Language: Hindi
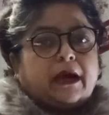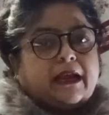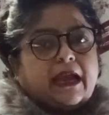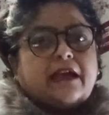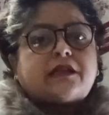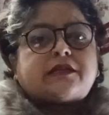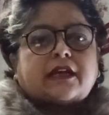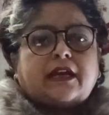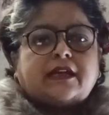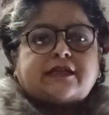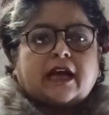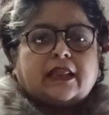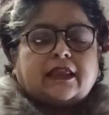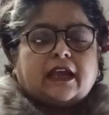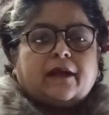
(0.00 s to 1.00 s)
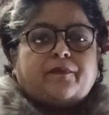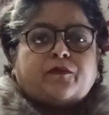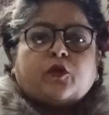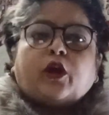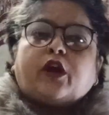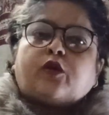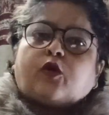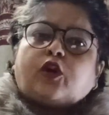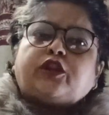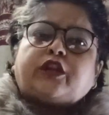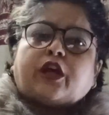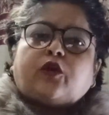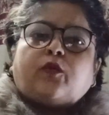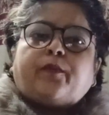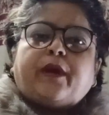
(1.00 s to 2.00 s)
अगेंस्ट चले जाते हैं तो एक क्रोध
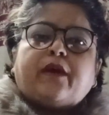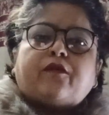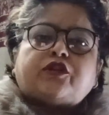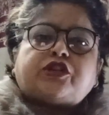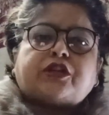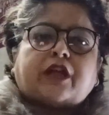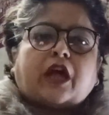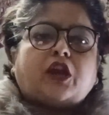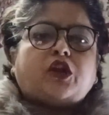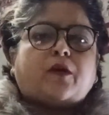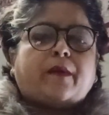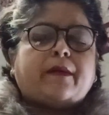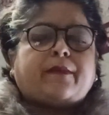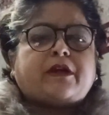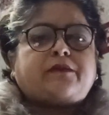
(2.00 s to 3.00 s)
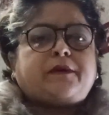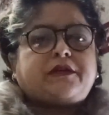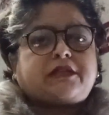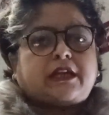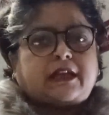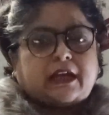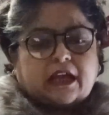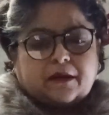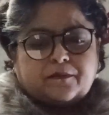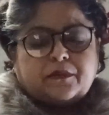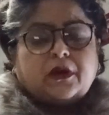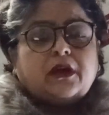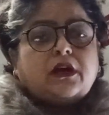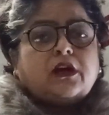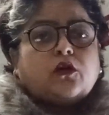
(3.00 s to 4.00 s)
के रूप में वो शैतान को हमारे पास भेजता है ताकि हम
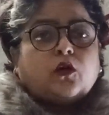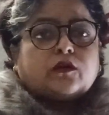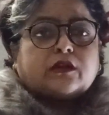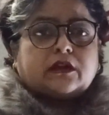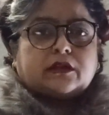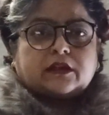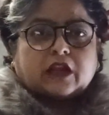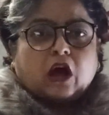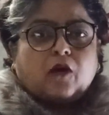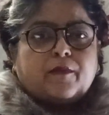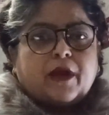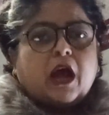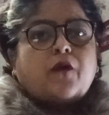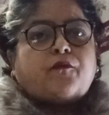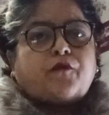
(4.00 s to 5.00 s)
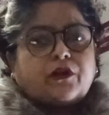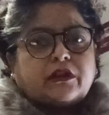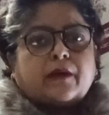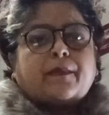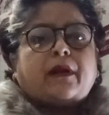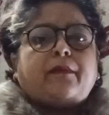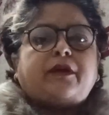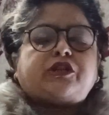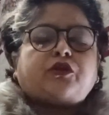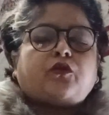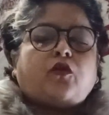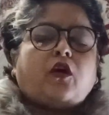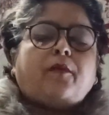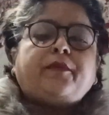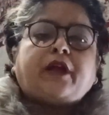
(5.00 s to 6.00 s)
उसके सताव में आए फिर से परमेश्वर
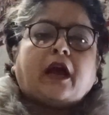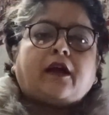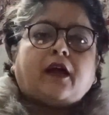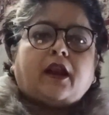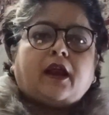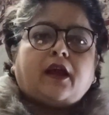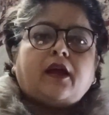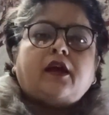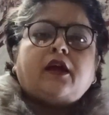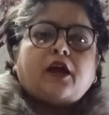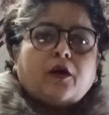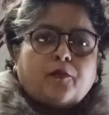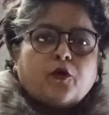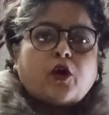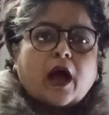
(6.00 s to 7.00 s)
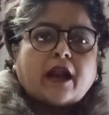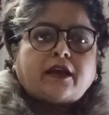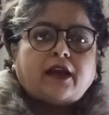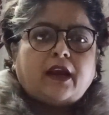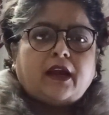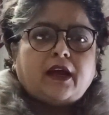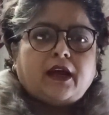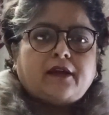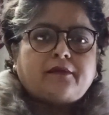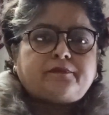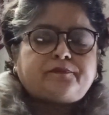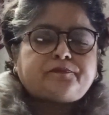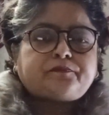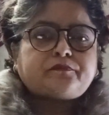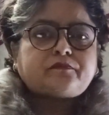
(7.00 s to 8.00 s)
को हम क्या करें पुकारने लगे
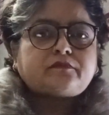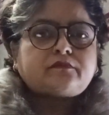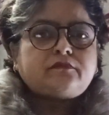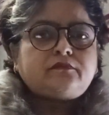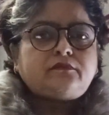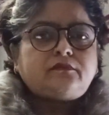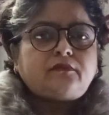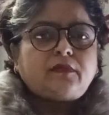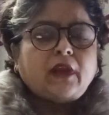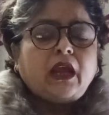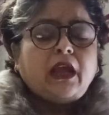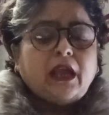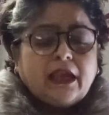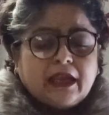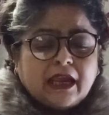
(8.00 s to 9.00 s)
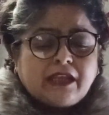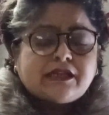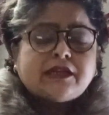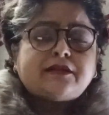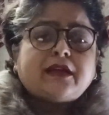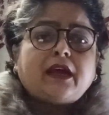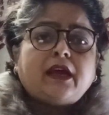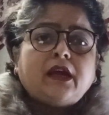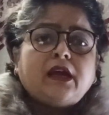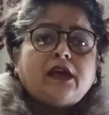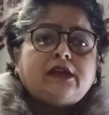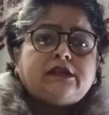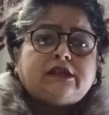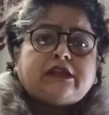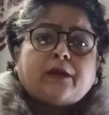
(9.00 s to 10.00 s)
ये चीज़ें
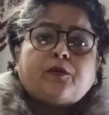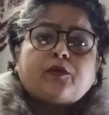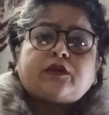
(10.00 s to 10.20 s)
जब